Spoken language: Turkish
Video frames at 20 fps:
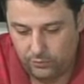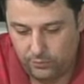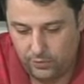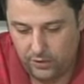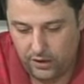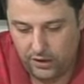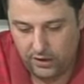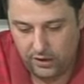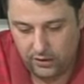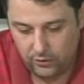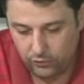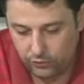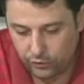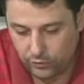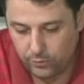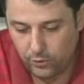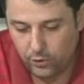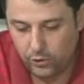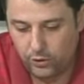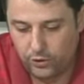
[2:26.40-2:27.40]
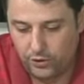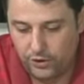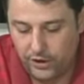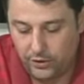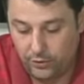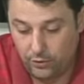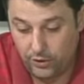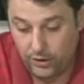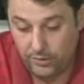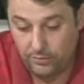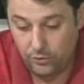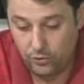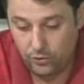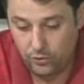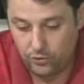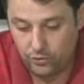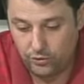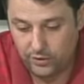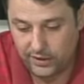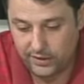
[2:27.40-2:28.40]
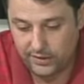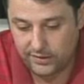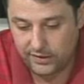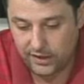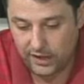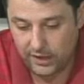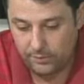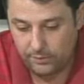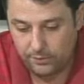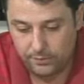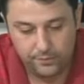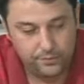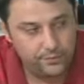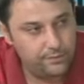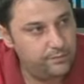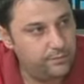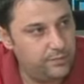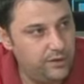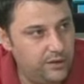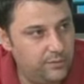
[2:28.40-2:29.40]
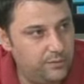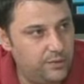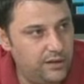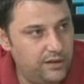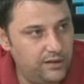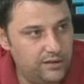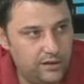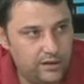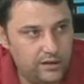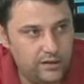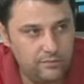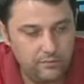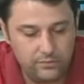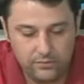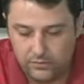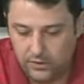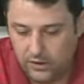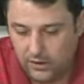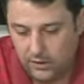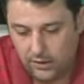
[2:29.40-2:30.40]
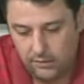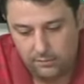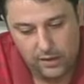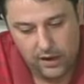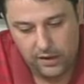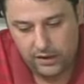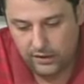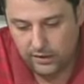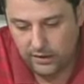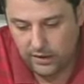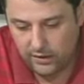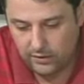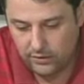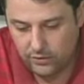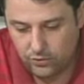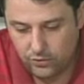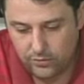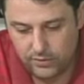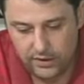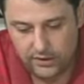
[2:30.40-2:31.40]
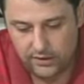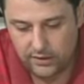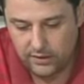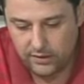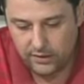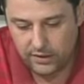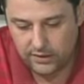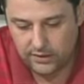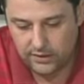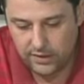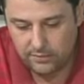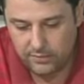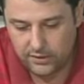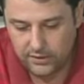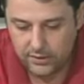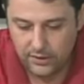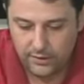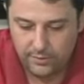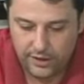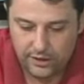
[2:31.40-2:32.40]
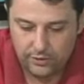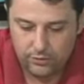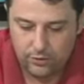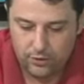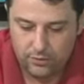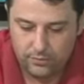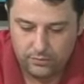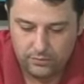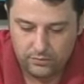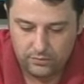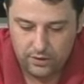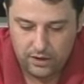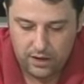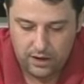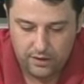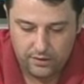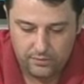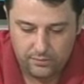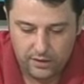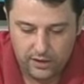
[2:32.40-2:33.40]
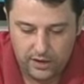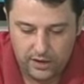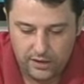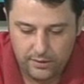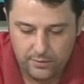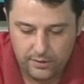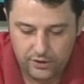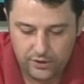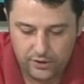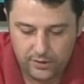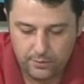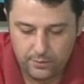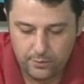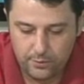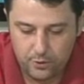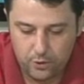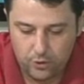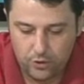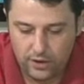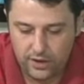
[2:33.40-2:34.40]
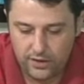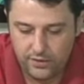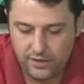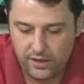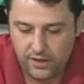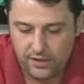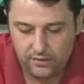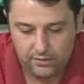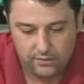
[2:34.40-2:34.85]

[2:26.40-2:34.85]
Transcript: e, futbol oynayan önemli oyunculara sahip alır bir milli takım. Ben İrlanda Cumhuriyeti'nin kazanmasını bekliyorum. Yani 1.55 gibi bir orandan